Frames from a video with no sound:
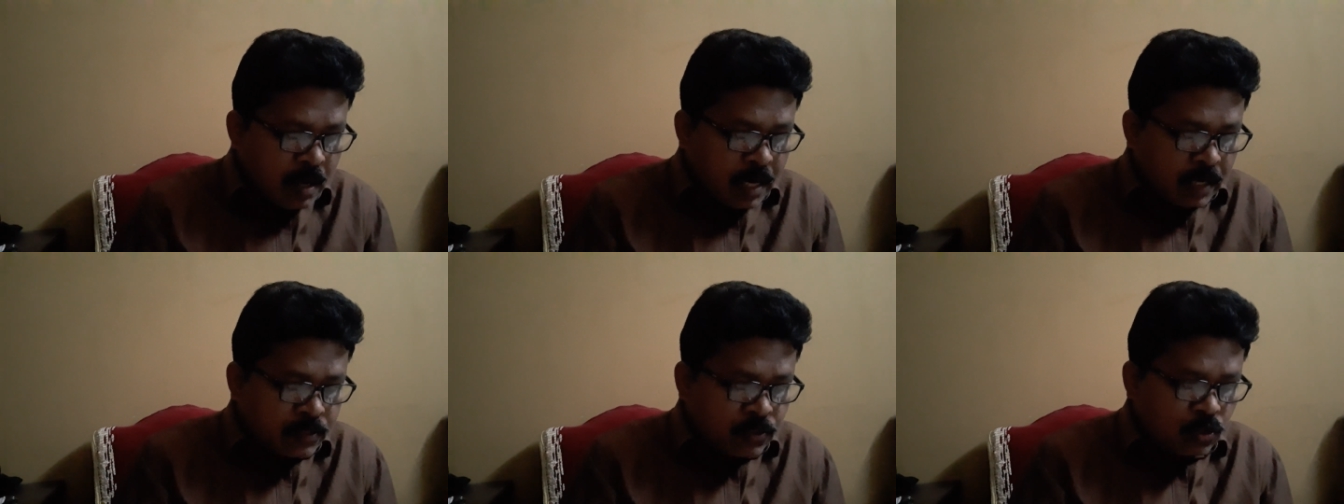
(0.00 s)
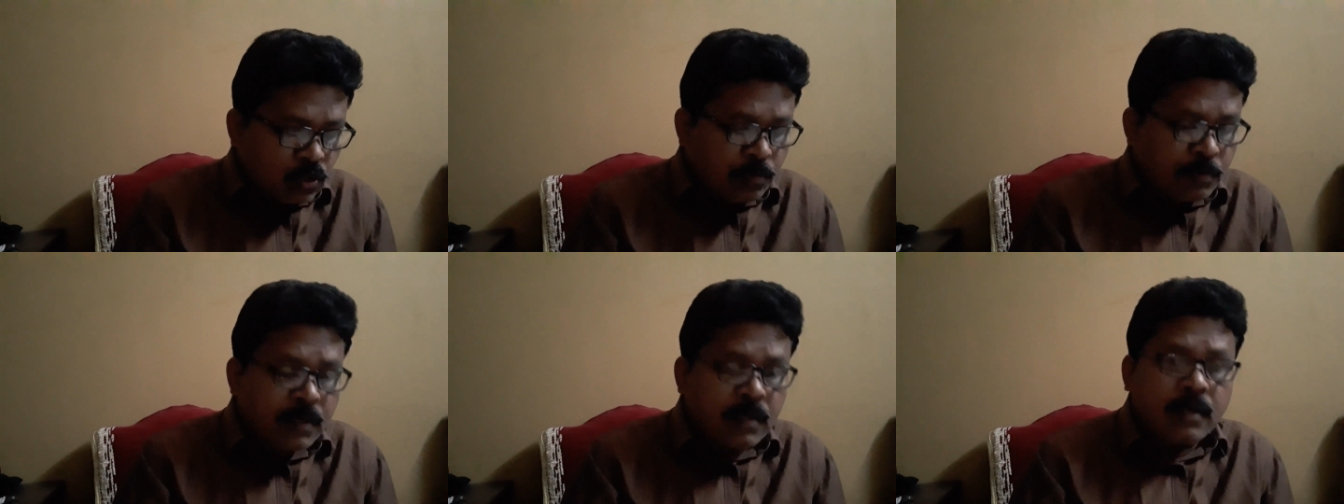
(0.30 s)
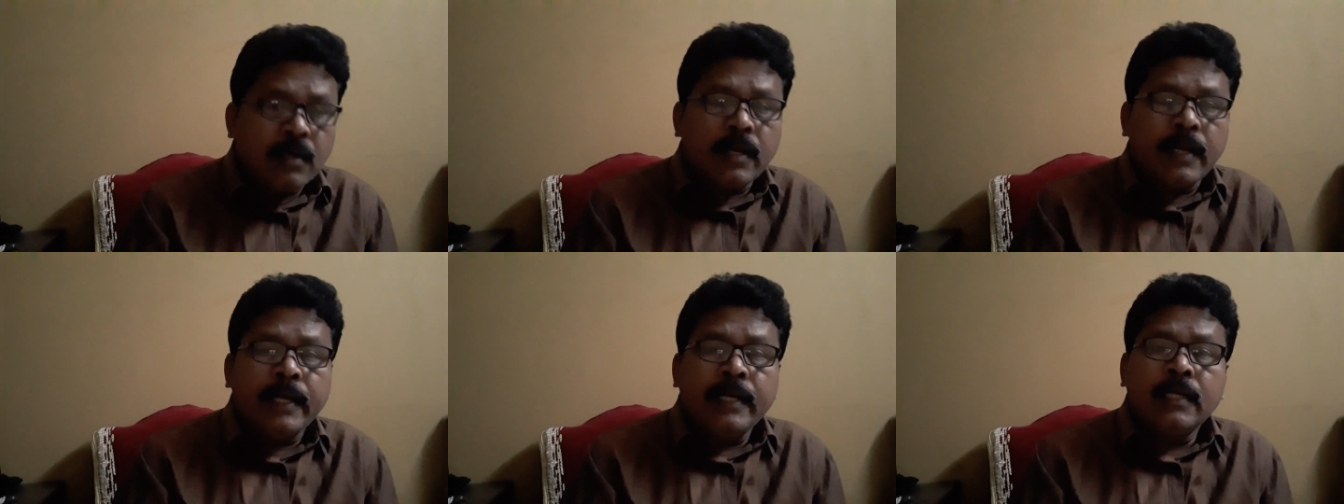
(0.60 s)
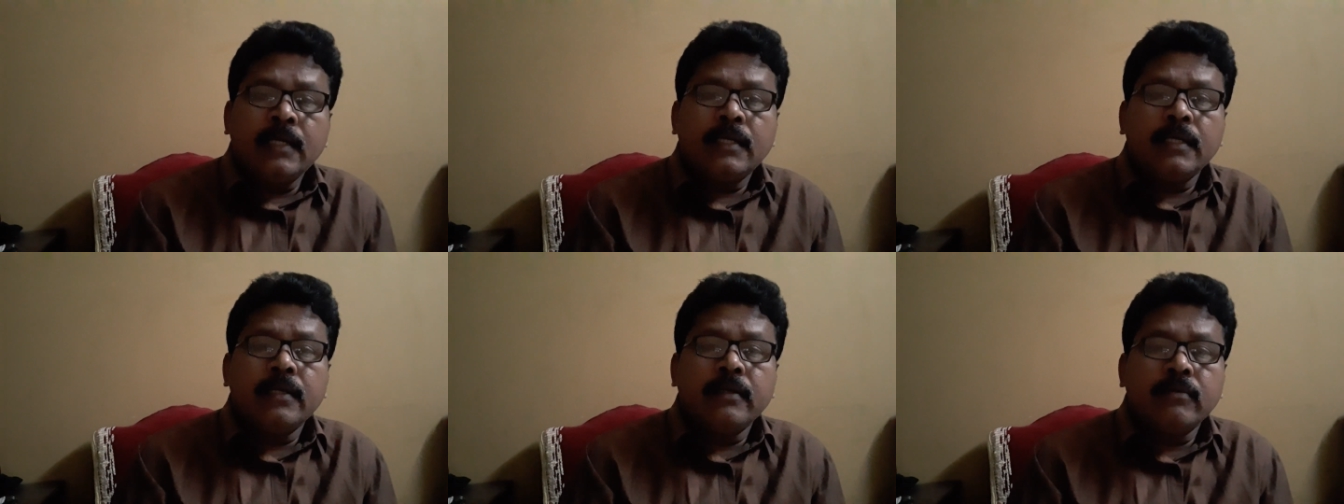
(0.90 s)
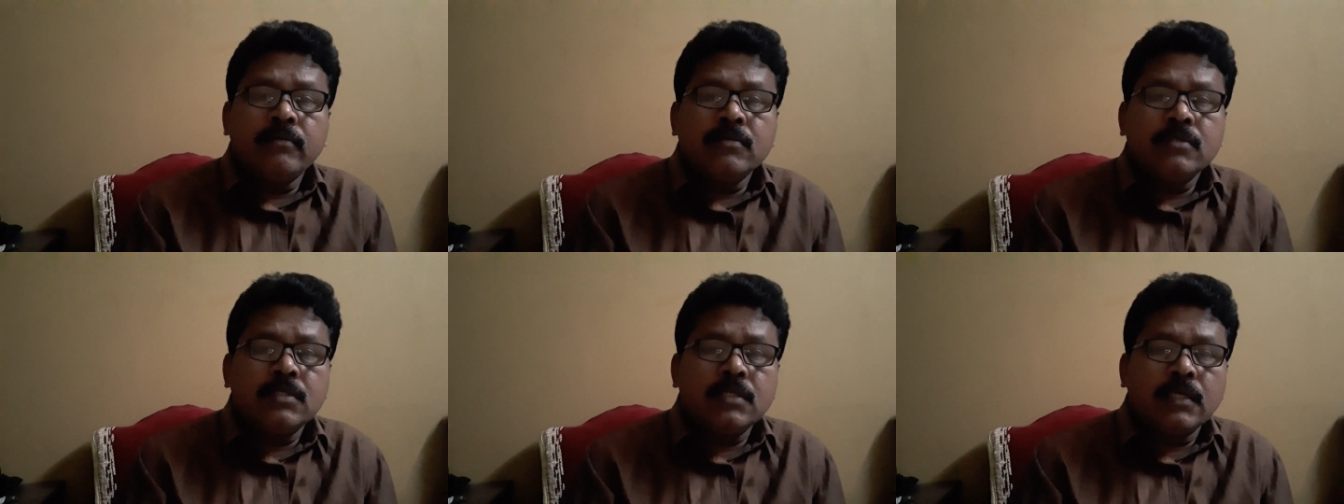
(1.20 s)
అక్టోబర్ నైన్టీన్
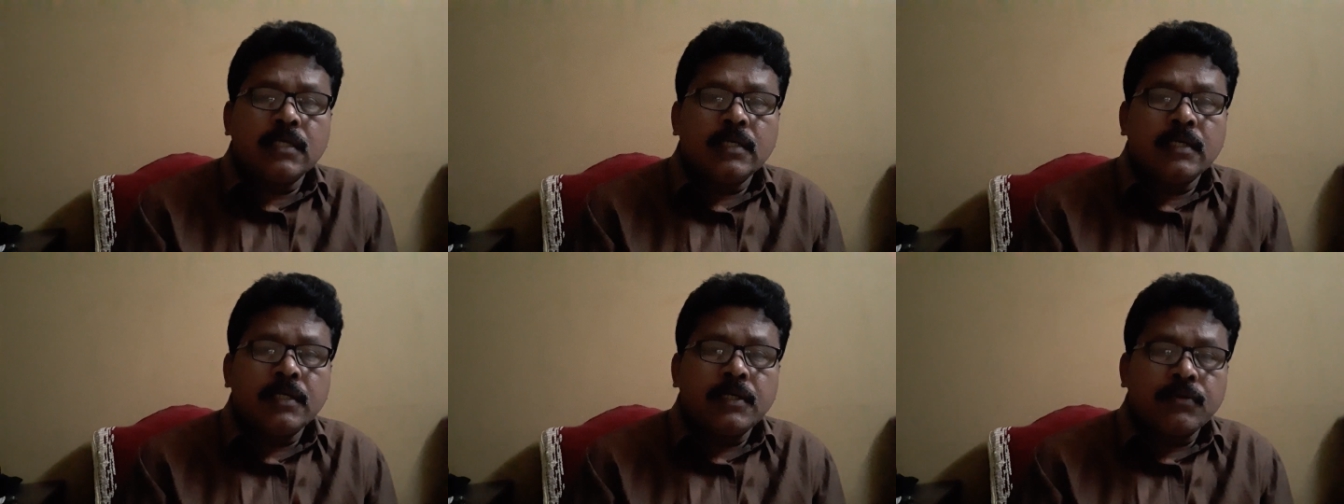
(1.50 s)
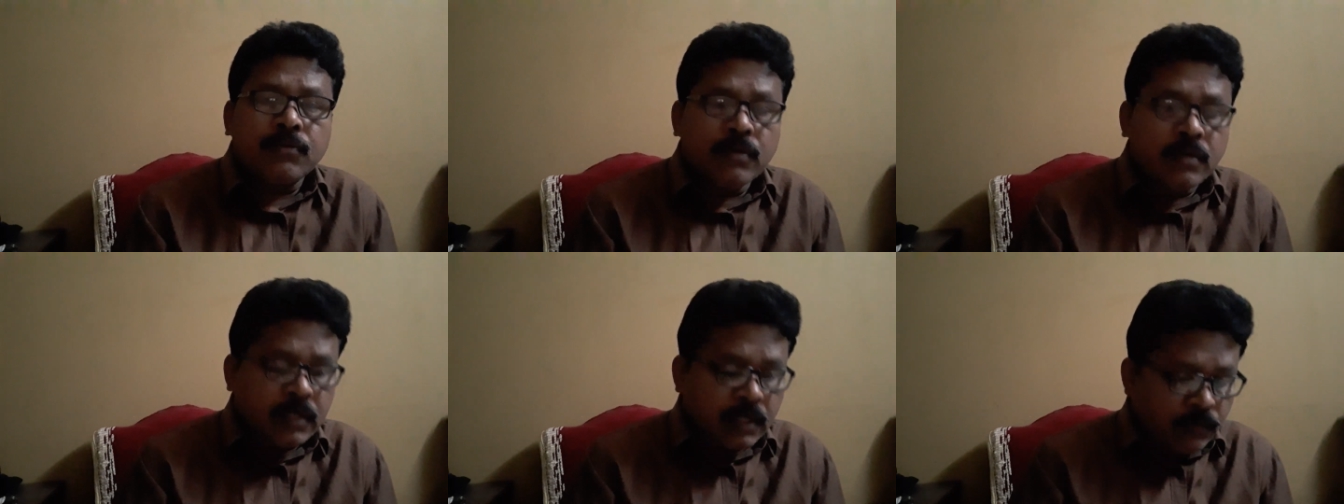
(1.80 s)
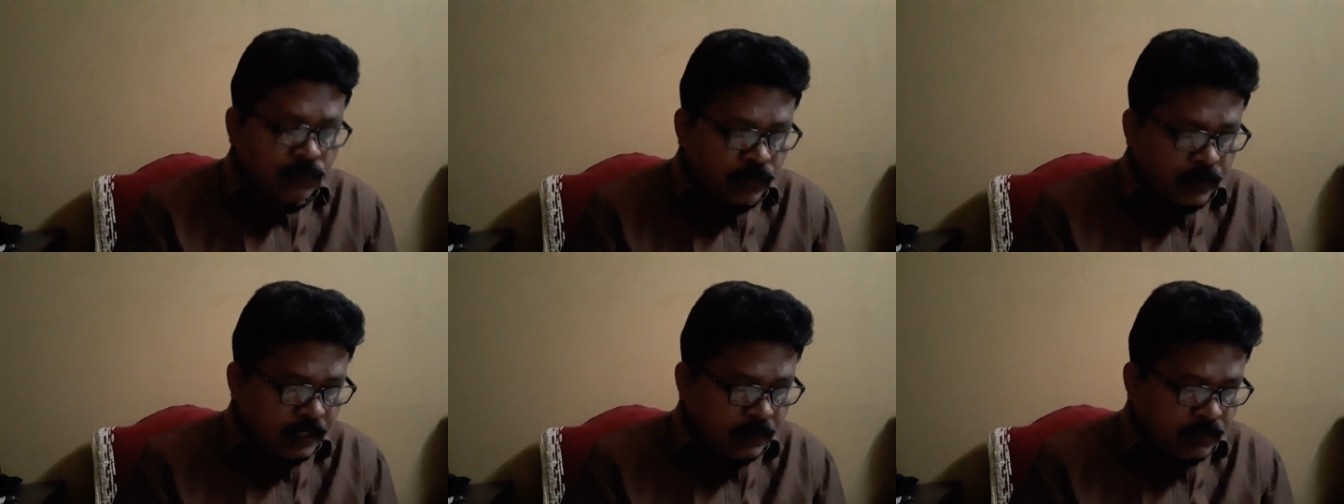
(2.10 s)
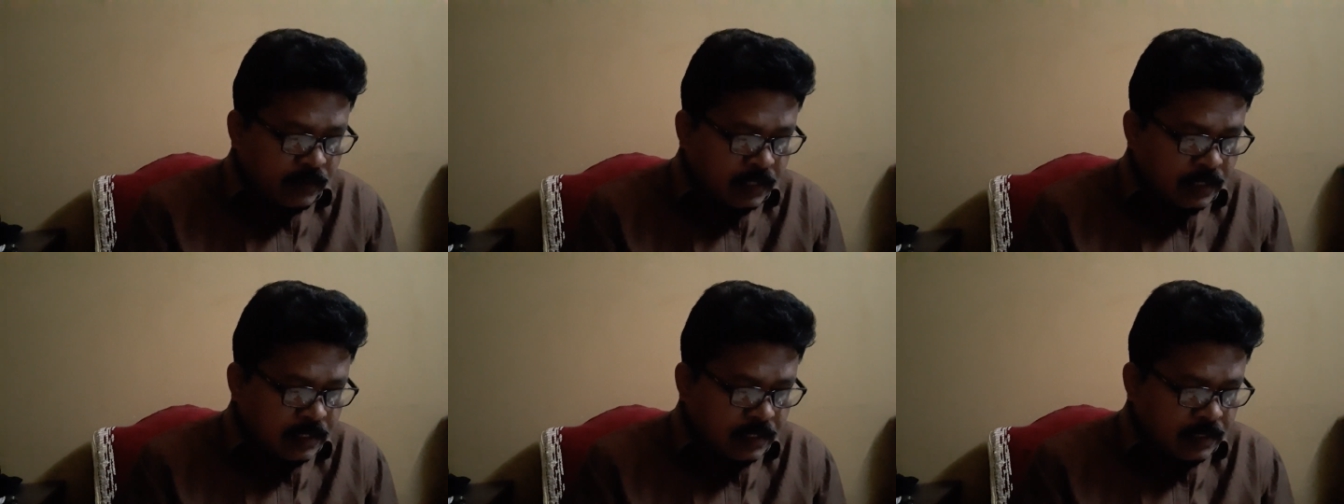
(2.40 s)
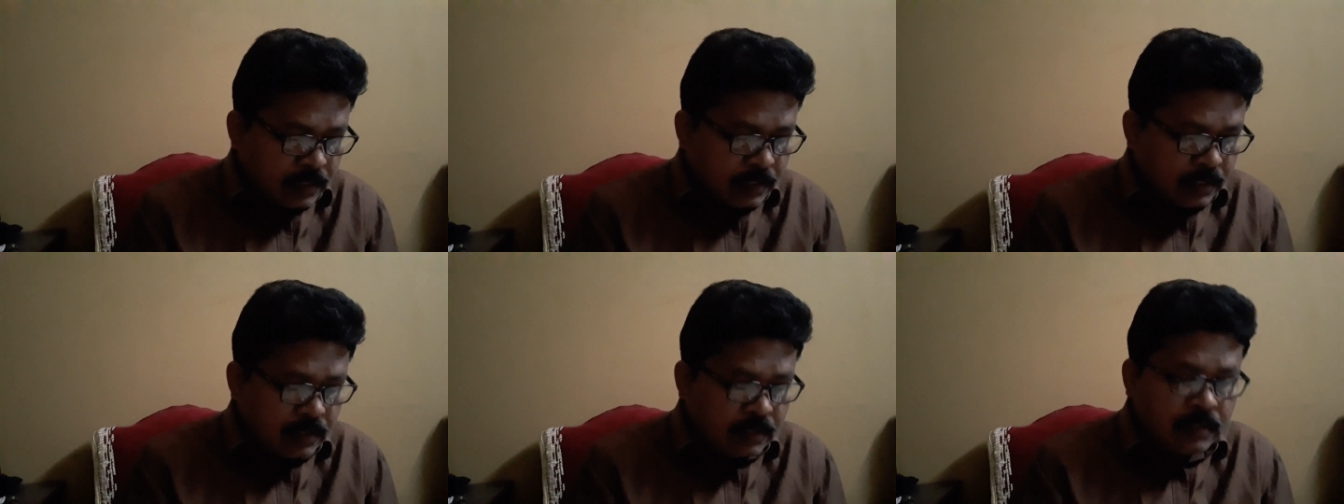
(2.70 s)
నుంచి ట్వంటీ ఫైవ్
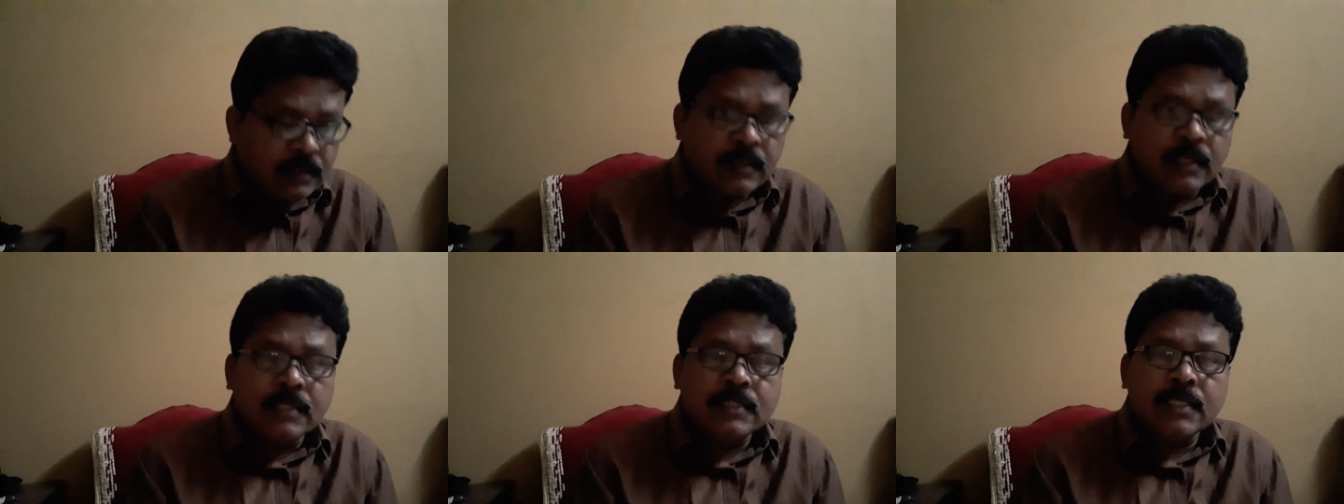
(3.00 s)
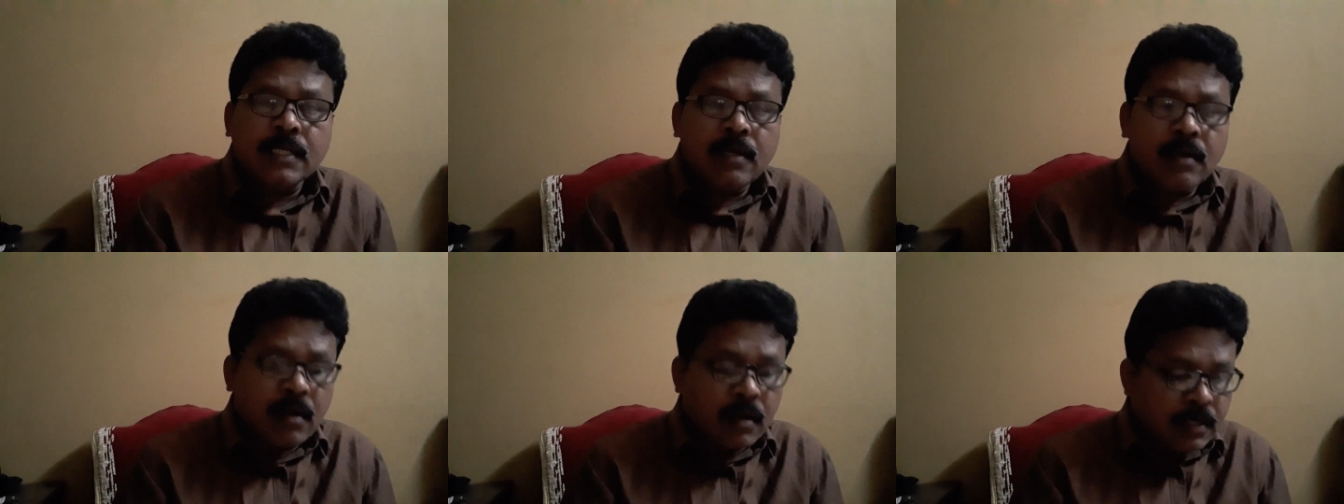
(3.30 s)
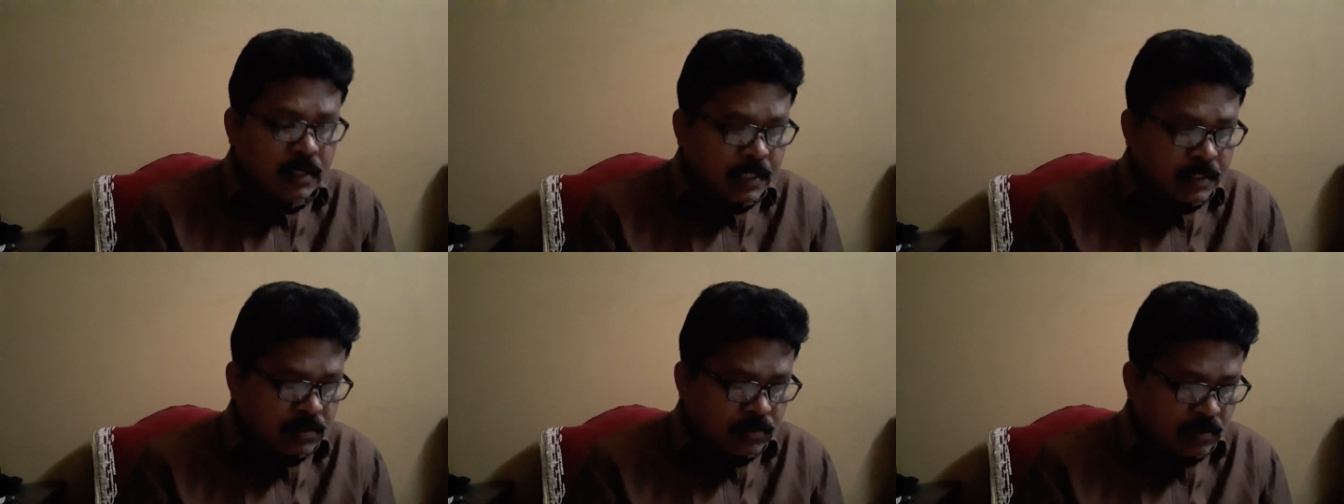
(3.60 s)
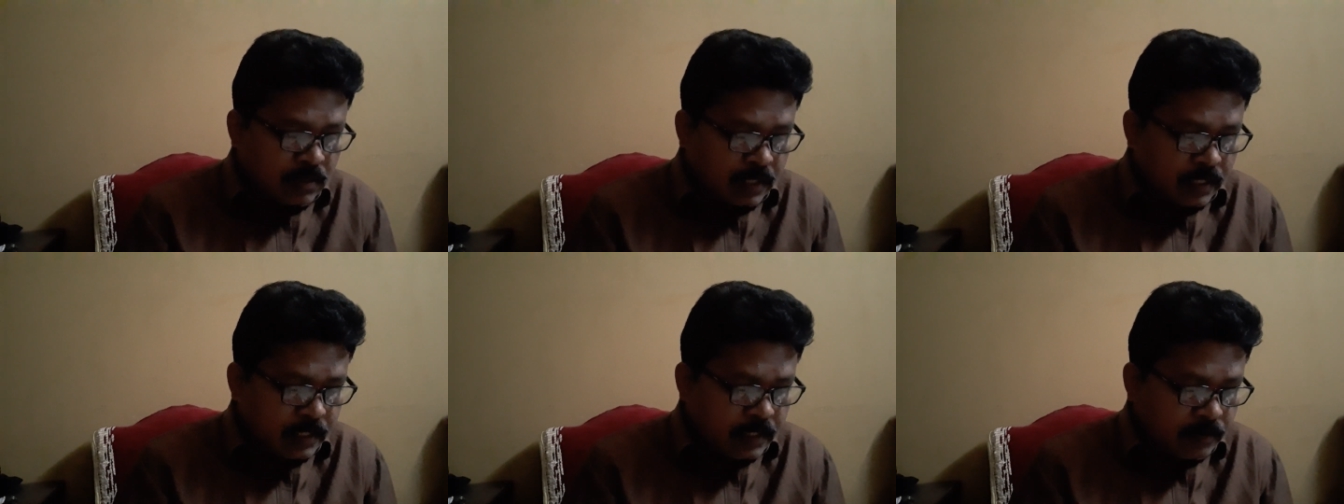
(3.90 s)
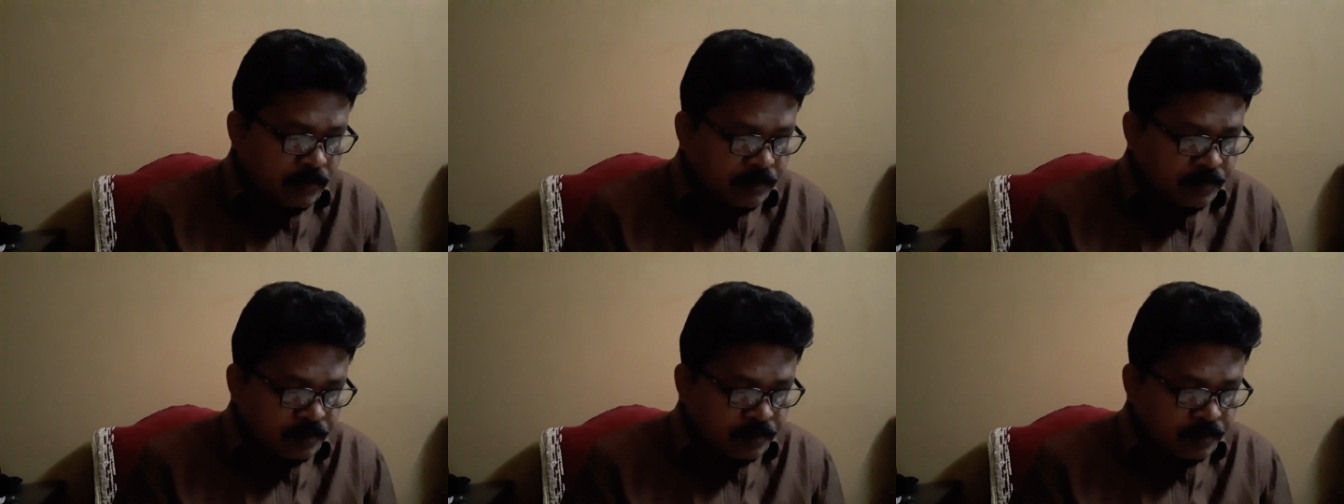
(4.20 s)
వరకు దసరా హాలిడేస్ ఉన్నాయి